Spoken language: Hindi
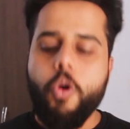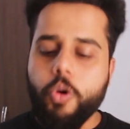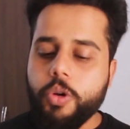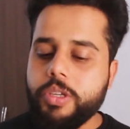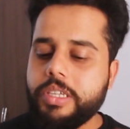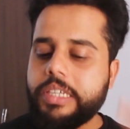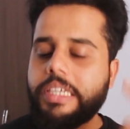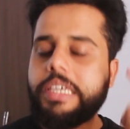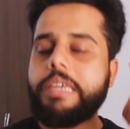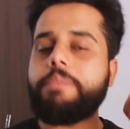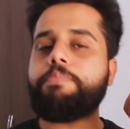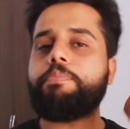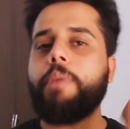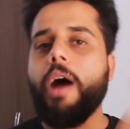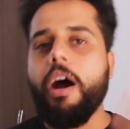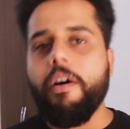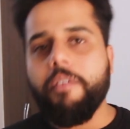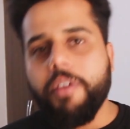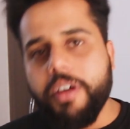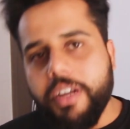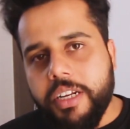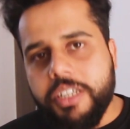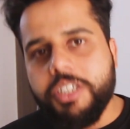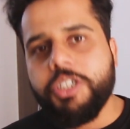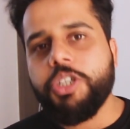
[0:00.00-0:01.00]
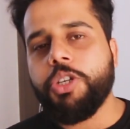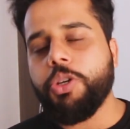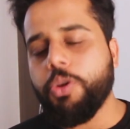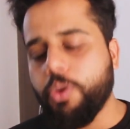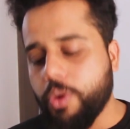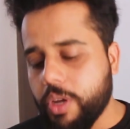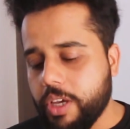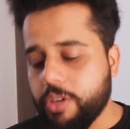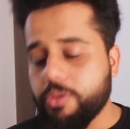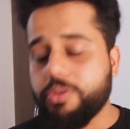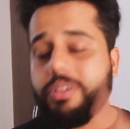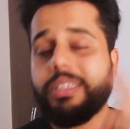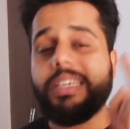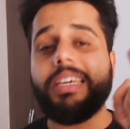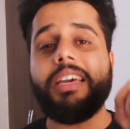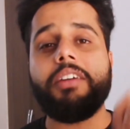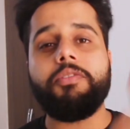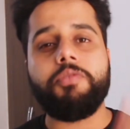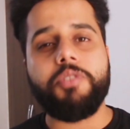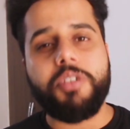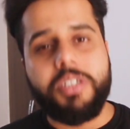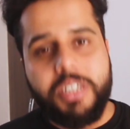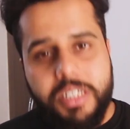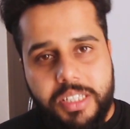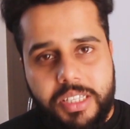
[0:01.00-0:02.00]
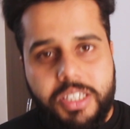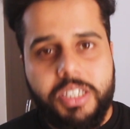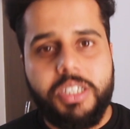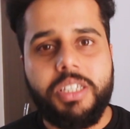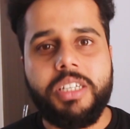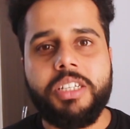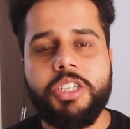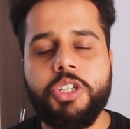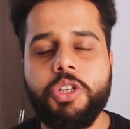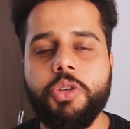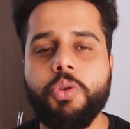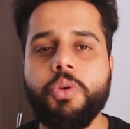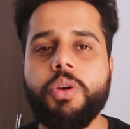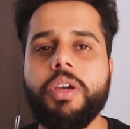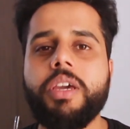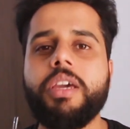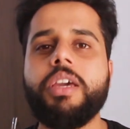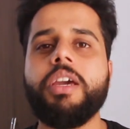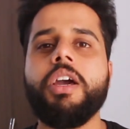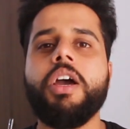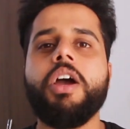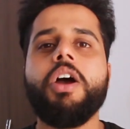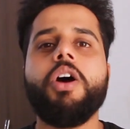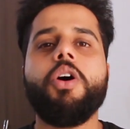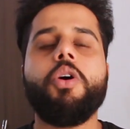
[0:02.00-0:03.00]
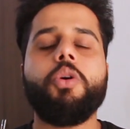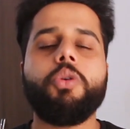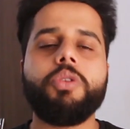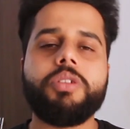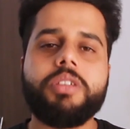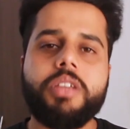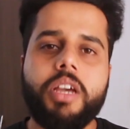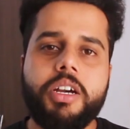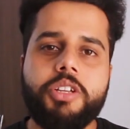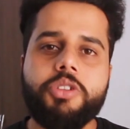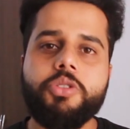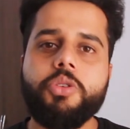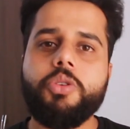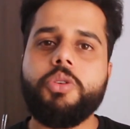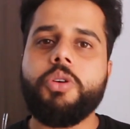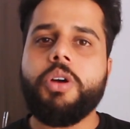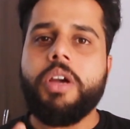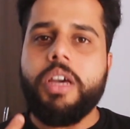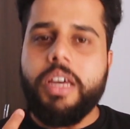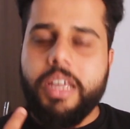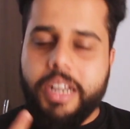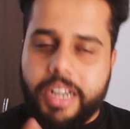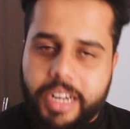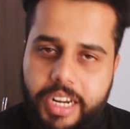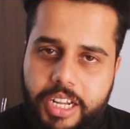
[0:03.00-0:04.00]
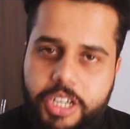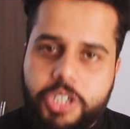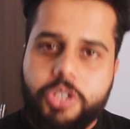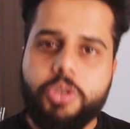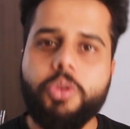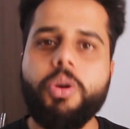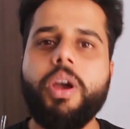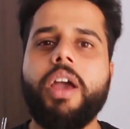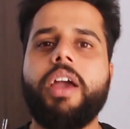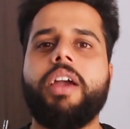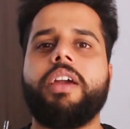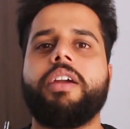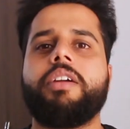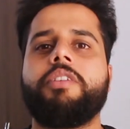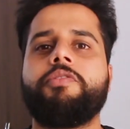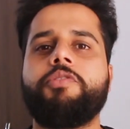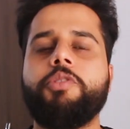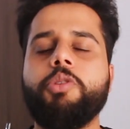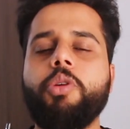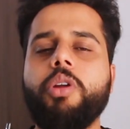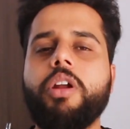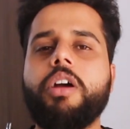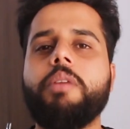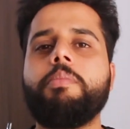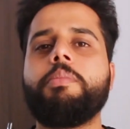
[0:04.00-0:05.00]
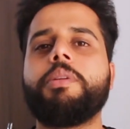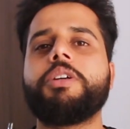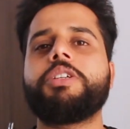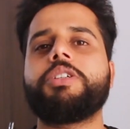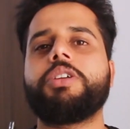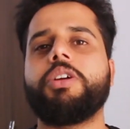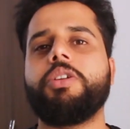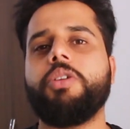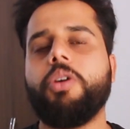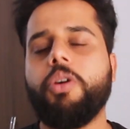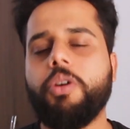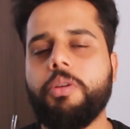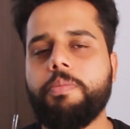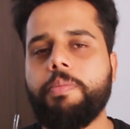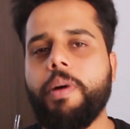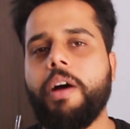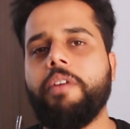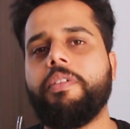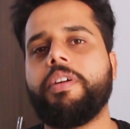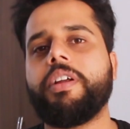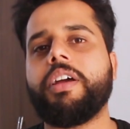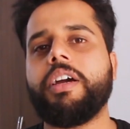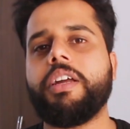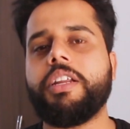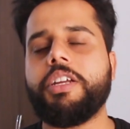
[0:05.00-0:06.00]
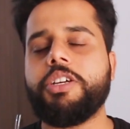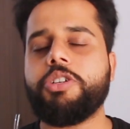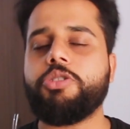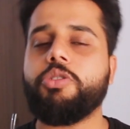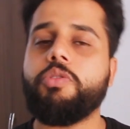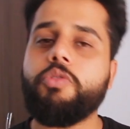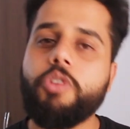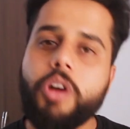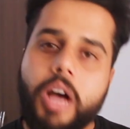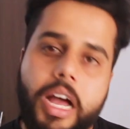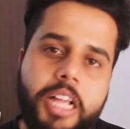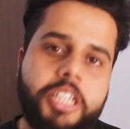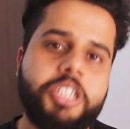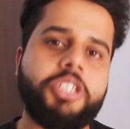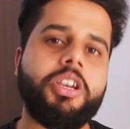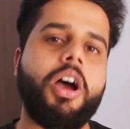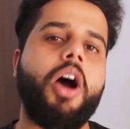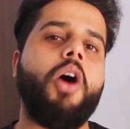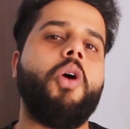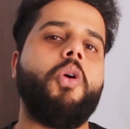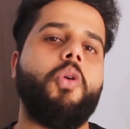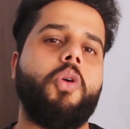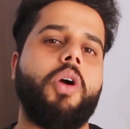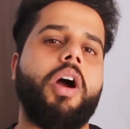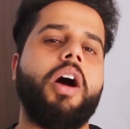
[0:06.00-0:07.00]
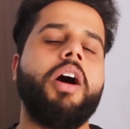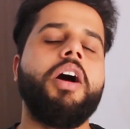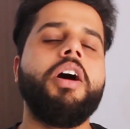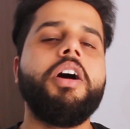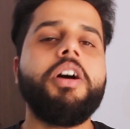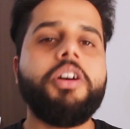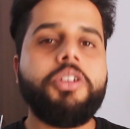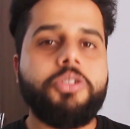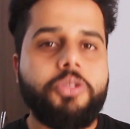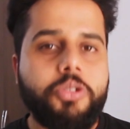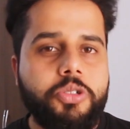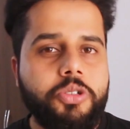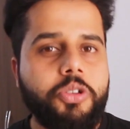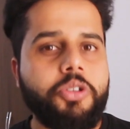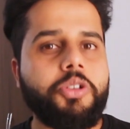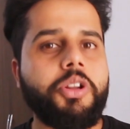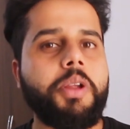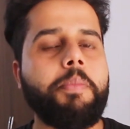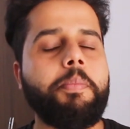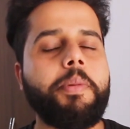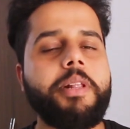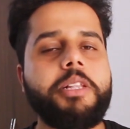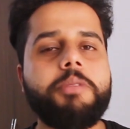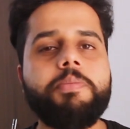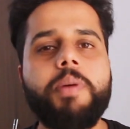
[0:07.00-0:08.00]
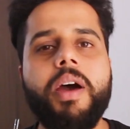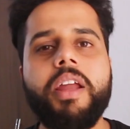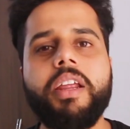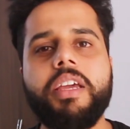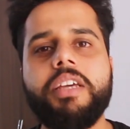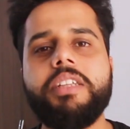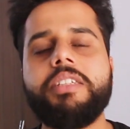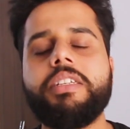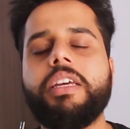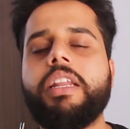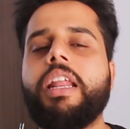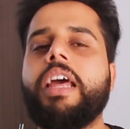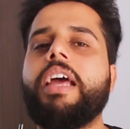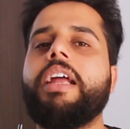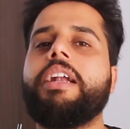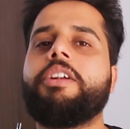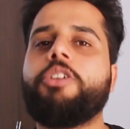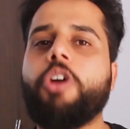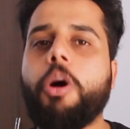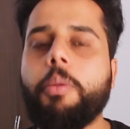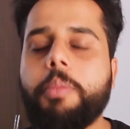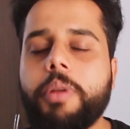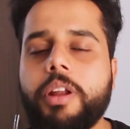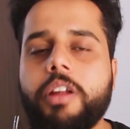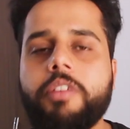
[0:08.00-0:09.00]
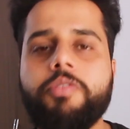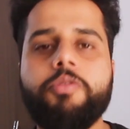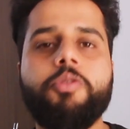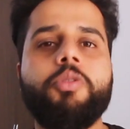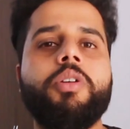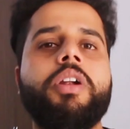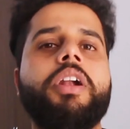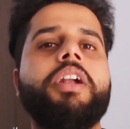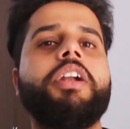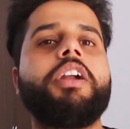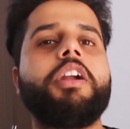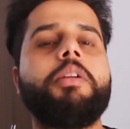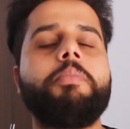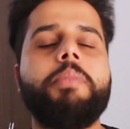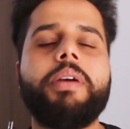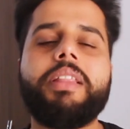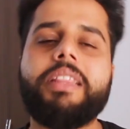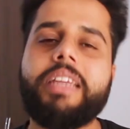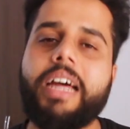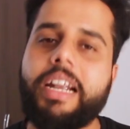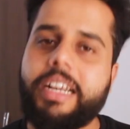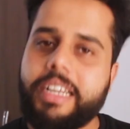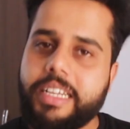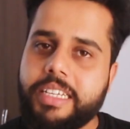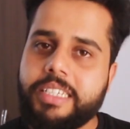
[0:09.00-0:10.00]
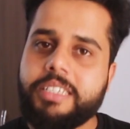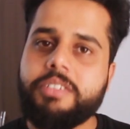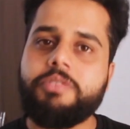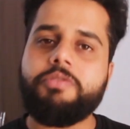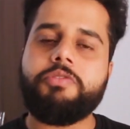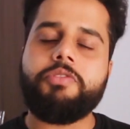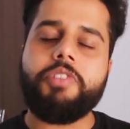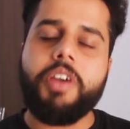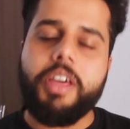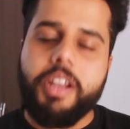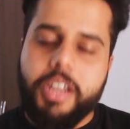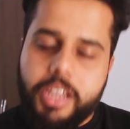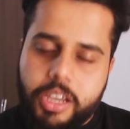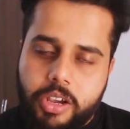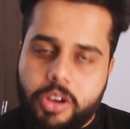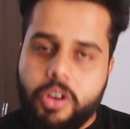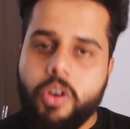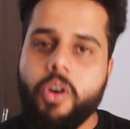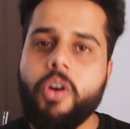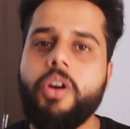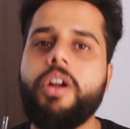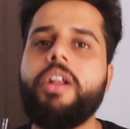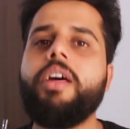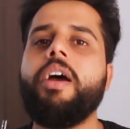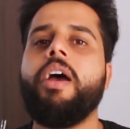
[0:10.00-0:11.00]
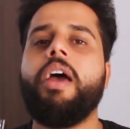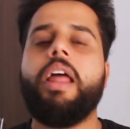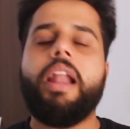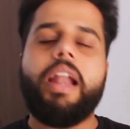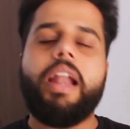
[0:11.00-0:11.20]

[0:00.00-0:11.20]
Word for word: उसकी पावर अच्छी होगी उसकी एफिशिएंसी अच्छी होगी उसका जो रेशो है फ्यूल कम्बस्टन और पावर का रेशो वो अच्छा होगा सो so, जो ट्रिपल स्पार्क इंजन है डोमिनर 400 में दैट इज़ वेरी गुड